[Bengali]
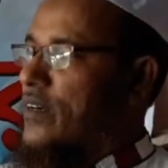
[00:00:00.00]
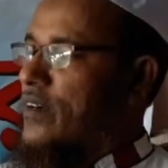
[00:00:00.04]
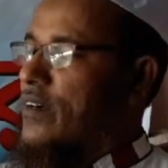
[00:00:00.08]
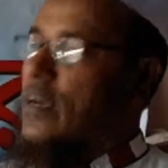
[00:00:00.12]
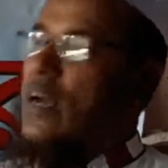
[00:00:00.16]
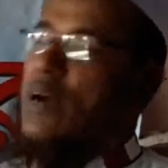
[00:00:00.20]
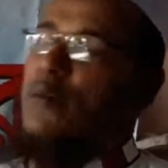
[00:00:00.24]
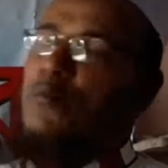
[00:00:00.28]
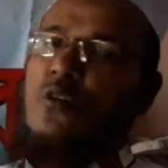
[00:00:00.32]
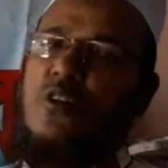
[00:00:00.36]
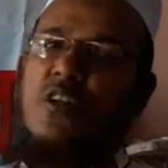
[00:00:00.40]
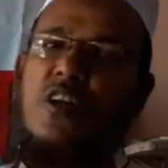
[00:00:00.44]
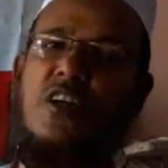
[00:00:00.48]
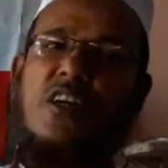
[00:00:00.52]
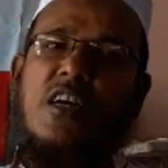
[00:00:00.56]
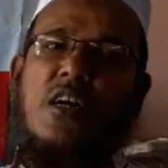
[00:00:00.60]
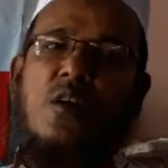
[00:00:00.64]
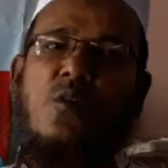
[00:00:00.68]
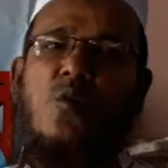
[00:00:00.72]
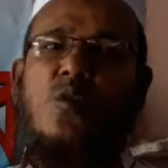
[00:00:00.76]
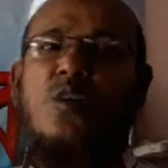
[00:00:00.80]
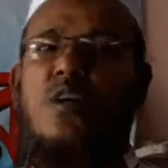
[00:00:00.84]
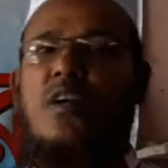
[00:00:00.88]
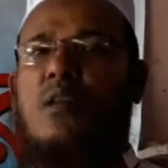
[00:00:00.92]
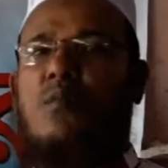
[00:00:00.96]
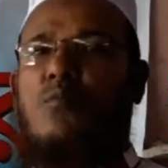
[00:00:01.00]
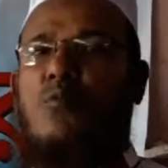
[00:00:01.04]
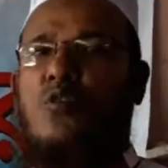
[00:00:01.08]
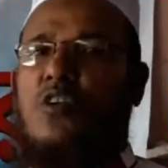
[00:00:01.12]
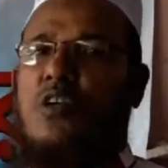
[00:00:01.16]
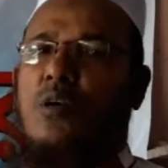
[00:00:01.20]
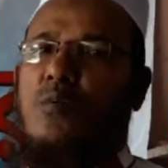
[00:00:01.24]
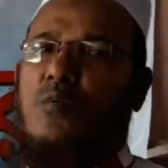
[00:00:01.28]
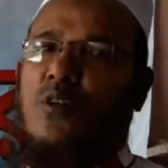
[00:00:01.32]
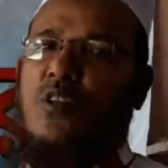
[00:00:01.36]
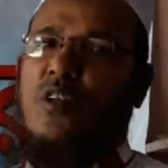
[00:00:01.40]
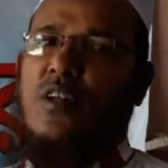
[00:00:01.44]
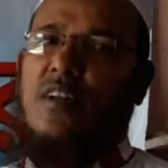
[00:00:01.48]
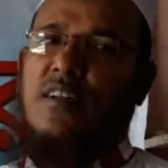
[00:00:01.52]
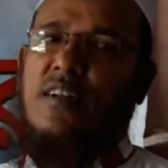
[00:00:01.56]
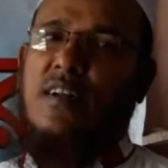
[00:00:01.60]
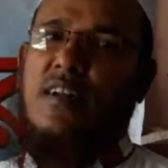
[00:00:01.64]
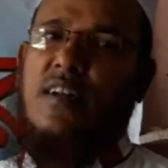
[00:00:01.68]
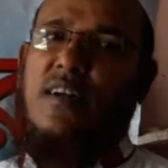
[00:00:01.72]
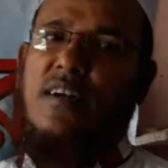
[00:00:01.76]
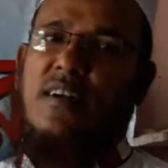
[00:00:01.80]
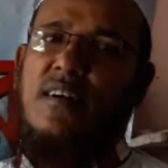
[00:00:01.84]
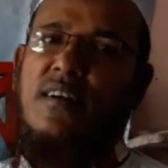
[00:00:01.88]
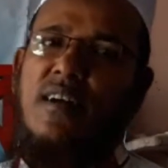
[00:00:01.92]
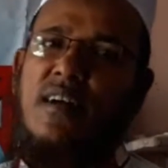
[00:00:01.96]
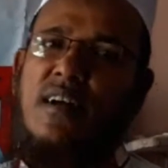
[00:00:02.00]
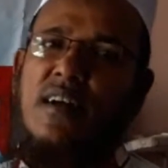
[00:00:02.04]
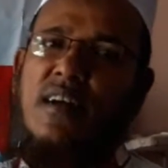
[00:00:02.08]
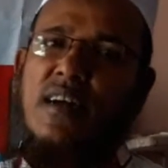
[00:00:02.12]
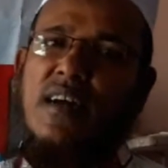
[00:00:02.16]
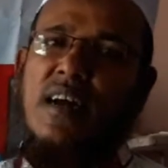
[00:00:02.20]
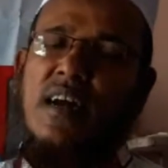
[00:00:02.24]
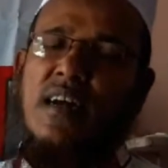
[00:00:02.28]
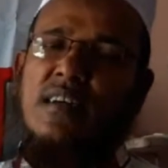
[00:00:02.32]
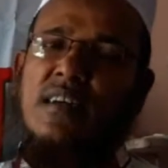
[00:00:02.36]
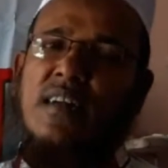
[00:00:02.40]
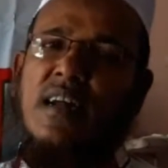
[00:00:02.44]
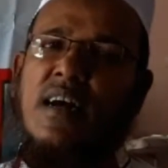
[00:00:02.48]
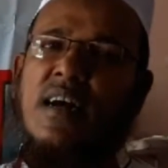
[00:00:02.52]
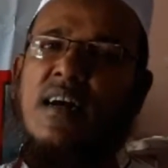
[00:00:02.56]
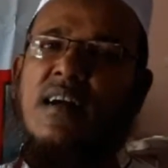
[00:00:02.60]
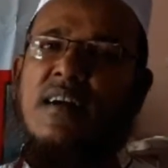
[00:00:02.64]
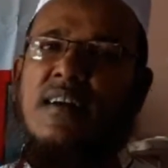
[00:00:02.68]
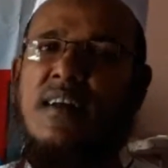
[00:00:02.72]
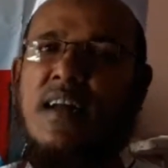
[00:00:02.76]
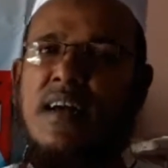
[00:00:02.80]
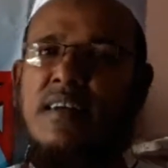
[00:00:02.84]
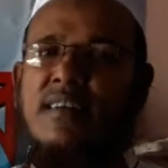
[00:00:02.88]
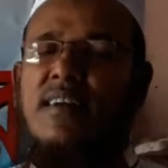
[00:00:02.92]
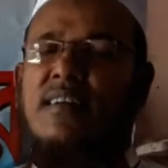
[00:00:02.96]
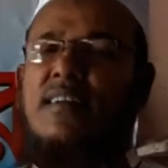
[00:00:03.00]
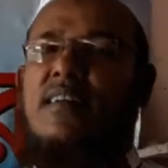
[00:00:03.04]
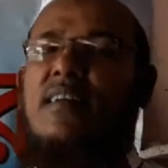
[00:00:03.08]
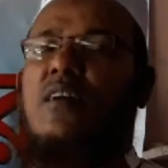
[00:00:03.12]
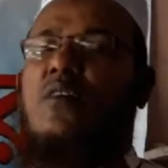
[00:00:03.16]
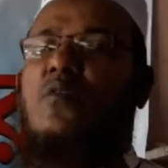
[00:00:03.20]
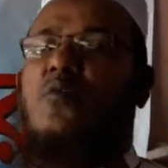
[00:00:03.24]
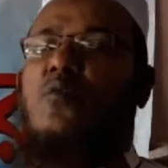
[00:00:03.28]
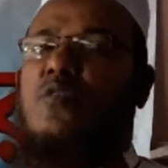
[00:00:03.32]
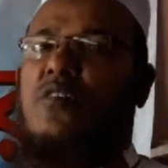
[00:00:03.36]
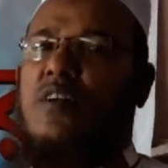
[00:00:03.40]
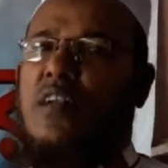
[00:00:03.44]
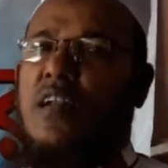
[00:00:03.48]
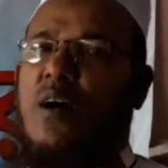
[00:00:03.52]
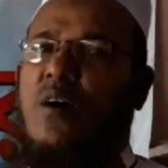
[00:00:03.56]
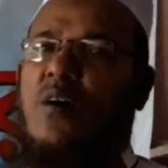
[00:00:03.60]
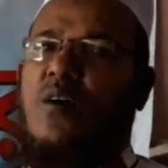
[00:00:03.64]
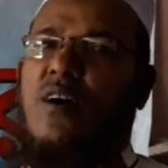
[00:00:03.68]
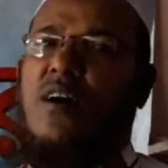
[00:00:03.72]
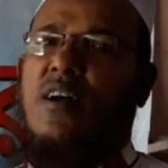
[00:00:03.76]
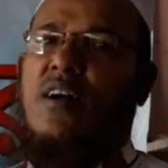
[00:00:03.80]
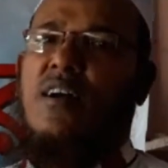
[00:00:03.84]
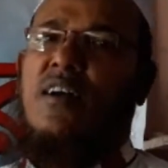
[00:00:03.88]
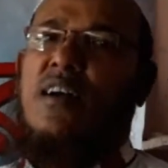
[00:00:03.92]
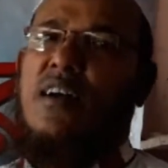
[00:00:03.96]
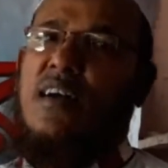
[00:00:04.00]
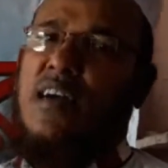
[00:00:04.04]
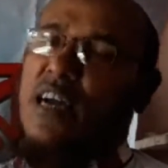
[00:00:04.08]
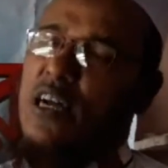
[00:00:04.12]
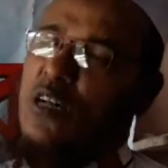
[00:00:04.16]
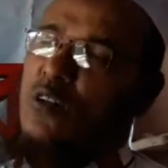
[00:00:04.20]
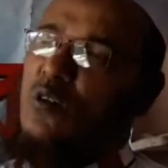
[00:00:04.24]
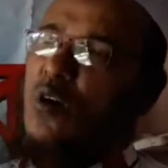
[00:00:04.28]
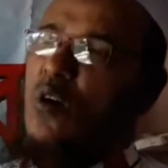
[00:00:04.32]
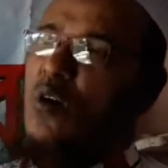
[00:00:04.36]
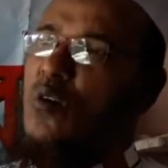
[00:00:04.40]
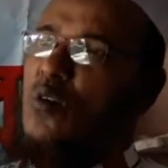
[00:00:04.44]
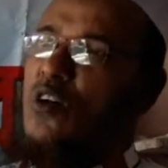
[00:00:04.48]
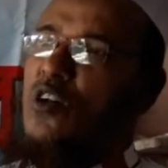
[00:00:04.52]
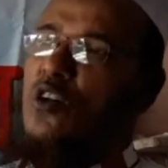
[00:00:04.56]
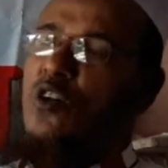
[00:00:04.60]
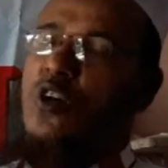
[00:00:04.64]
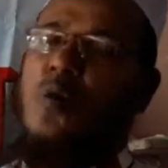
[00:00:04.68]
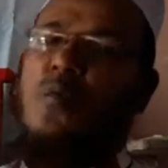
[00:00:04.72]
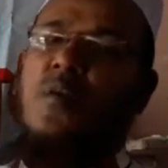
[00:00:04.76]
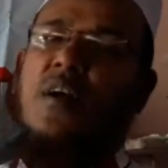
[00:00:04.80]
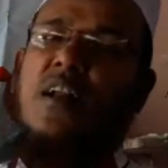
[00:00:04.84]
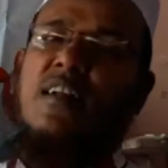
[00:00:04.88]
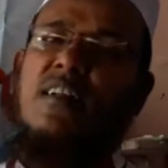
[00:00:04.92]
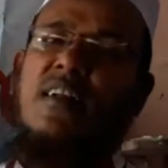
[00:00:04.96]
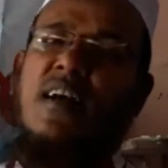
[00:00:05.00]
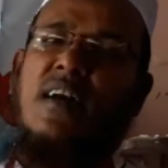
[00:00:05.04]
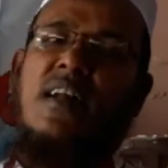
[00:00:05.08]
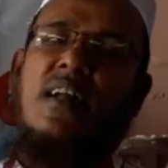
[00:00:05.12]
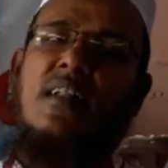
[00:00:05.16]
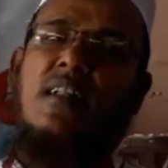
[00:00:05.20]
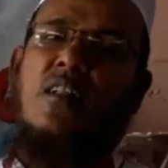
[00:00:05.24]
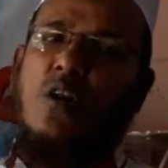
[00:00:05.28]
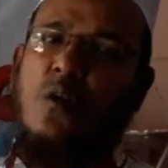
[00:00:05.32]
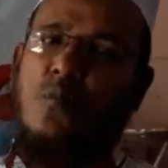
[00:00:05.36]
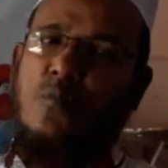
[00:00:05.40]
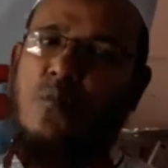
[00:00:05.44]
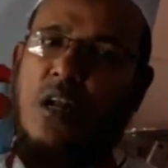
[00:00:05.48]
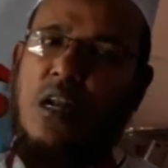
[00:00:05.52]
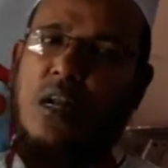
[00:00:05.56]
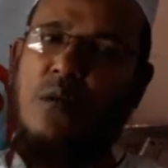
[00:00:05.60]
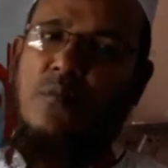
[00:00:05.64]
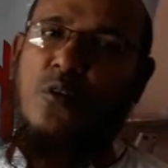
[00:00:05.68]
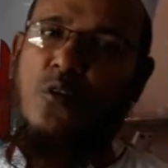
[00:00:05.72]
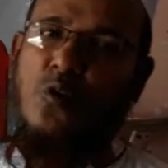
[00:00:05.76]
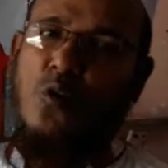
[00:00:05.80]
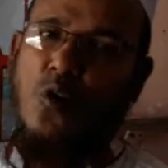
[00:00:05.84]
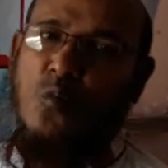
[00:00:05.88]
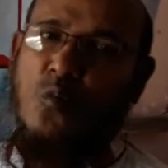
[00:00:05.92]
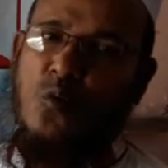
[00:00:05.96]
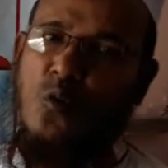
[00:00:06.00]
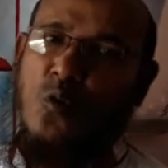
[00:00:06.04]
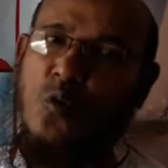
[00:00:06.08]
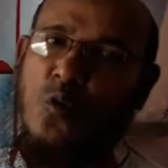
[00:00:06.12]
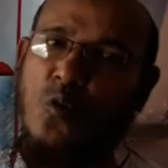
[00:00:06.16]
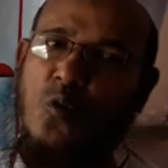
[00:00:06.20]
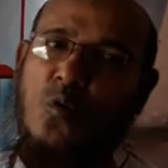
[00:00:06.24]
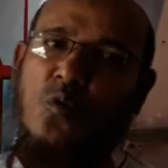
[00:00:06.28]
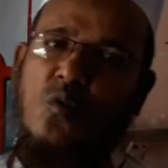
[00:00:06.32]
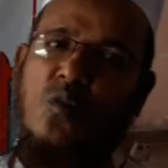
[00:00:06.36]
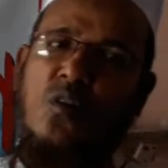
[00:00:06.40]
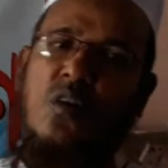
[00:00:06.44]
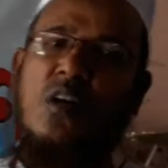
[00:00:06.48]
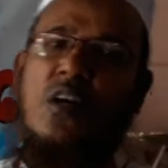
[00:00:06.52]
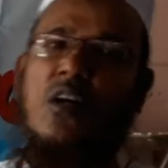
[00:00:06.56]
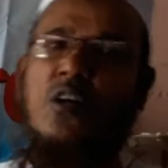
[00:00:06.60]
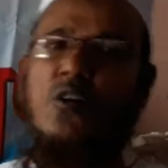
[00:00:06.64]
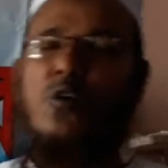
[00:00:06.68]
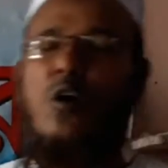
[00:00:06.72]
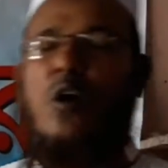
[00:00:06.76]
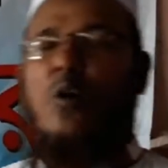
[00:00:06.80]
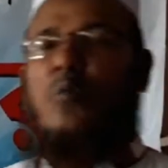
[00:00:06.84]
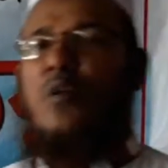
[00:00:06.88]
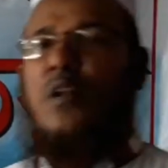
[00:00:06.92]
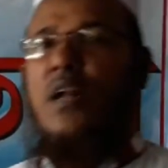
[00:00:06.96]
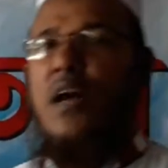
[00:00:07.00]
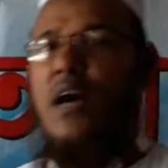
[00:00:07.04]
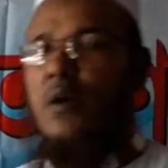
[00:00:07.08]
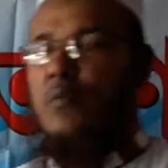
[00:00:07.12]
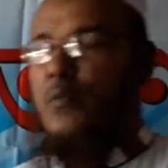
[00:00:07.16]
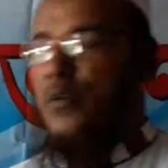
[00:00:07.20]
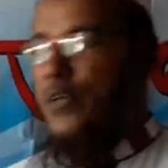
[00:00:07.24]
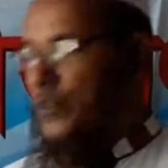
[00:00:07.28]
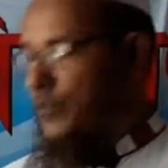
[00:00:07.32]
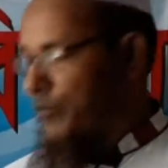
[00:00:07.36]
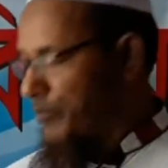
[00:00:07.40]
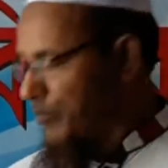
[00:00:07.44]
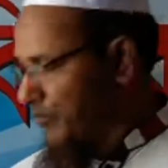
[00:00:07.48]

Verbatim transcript: কেয়ামতের সেই কঠিন মুসিবতের দিনে একটা নাজাতের উছিলা হয় এই দোয়া করি সবারই দান আল্লাহ রবুল আলমিন কবুল করুক সবাই বলে আমিন